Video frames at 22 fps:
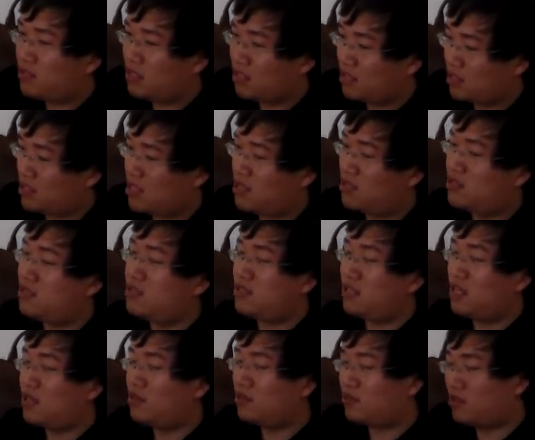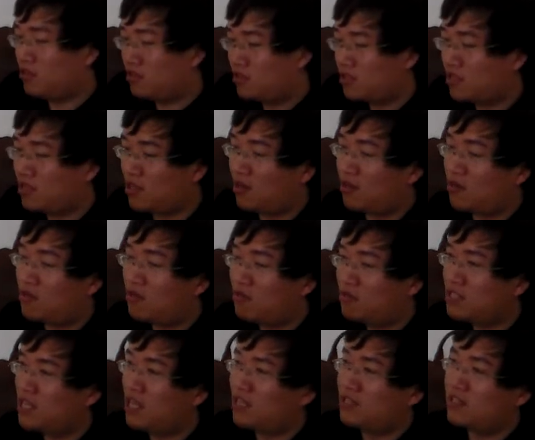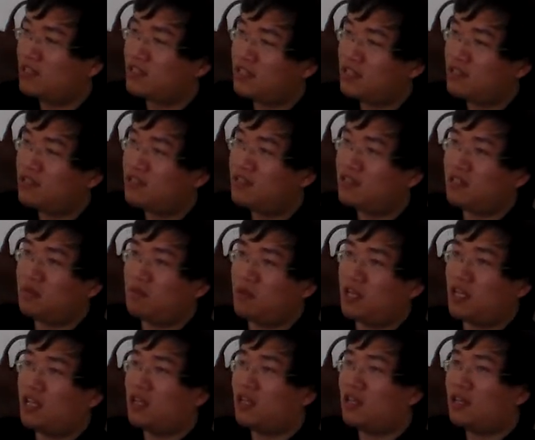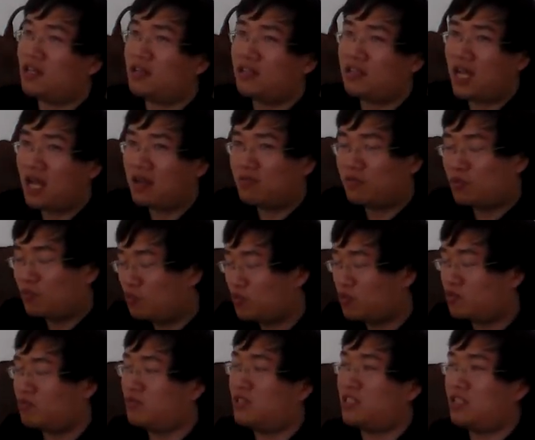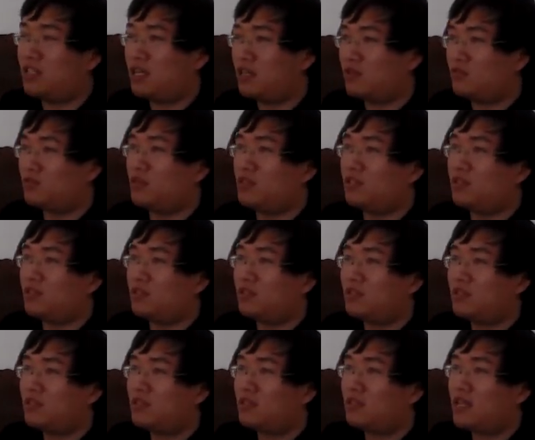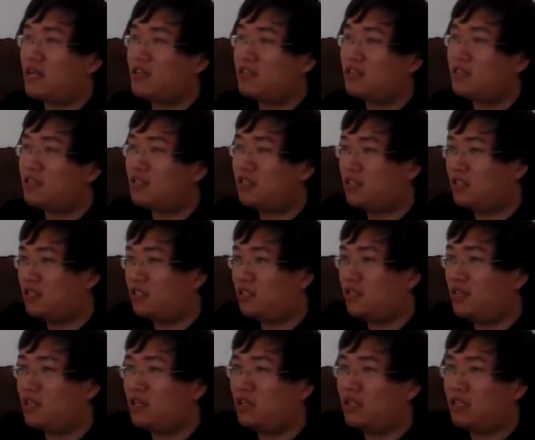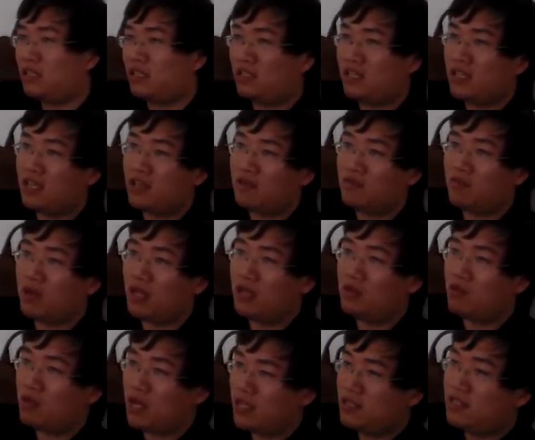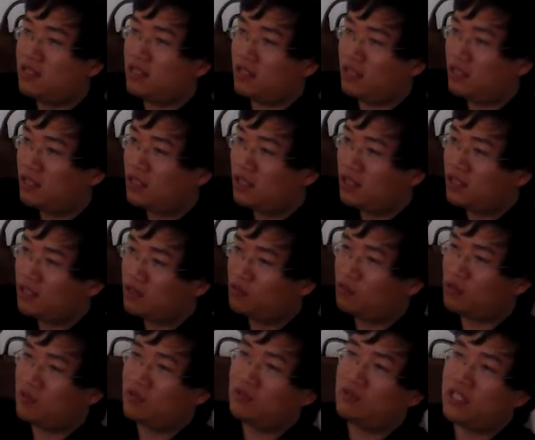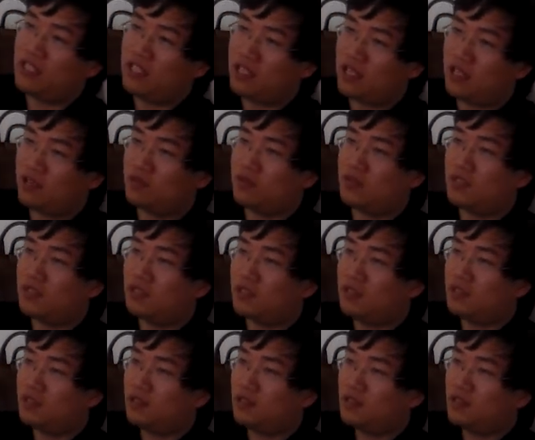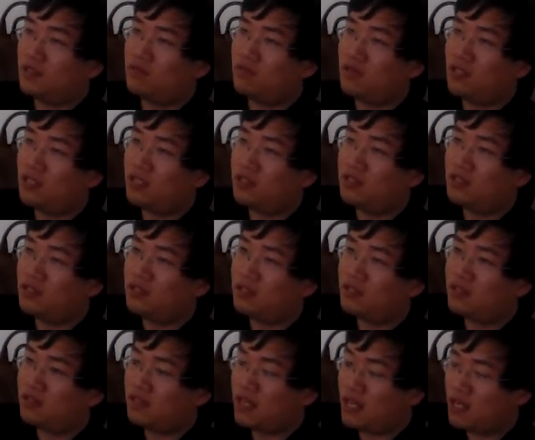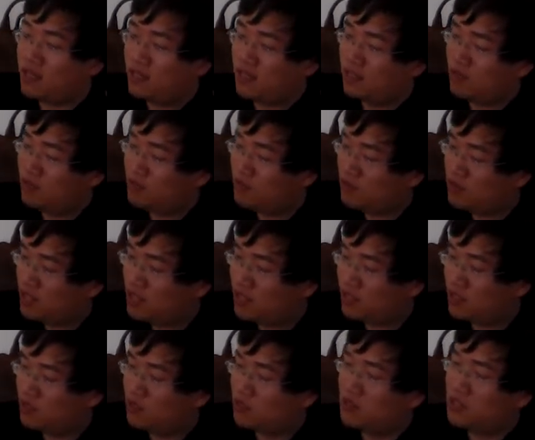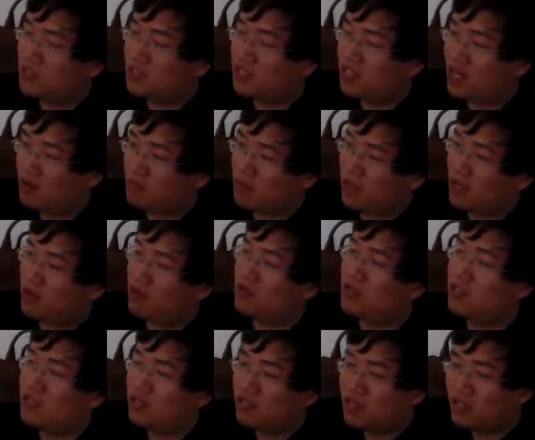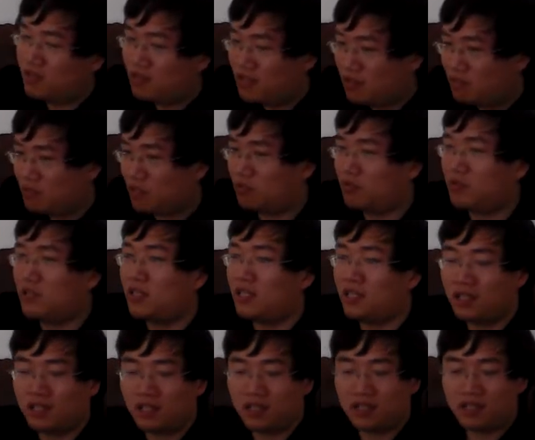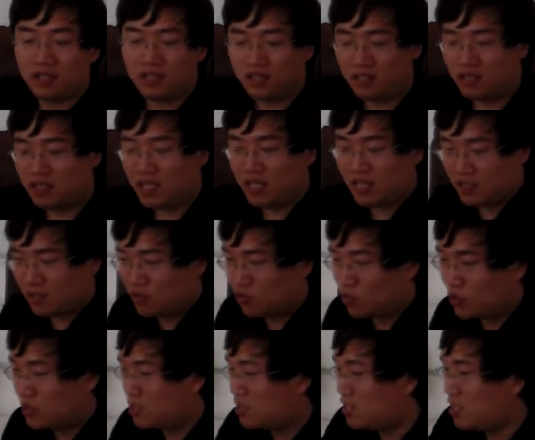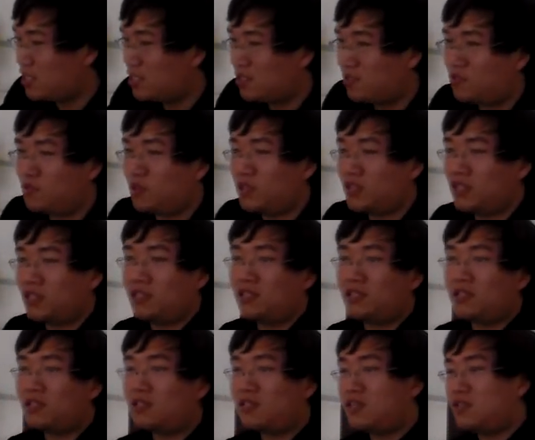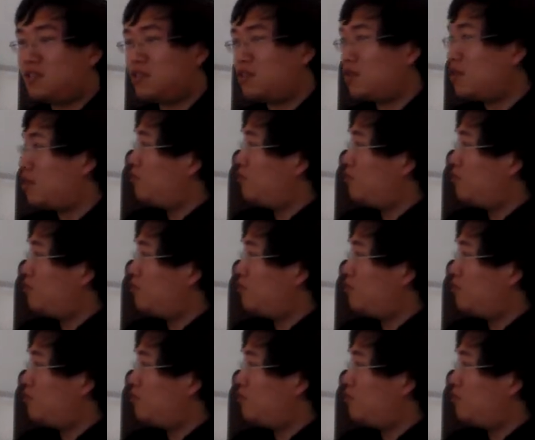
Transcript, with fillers: 这个人世间，投射到了工匠的心智里面，他做出了这张桌子，他是以一个理念为原型做出的这张桌子，所以在这个具体的桌子上面，或者说那么多的，这也是桌子，这也是桌子，甚至